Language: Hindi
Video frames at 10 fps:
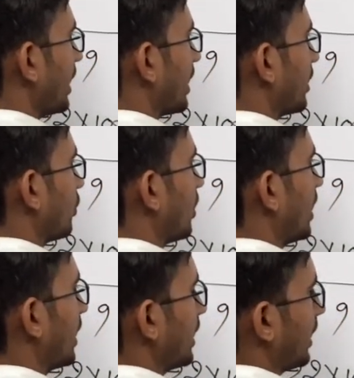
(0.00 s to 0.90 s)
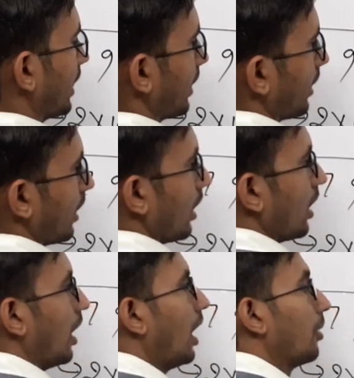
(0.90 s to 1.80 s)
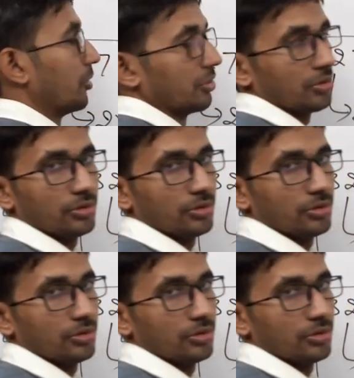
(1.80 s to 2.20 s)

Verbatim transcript: रहने दो हाँ ठीक है अब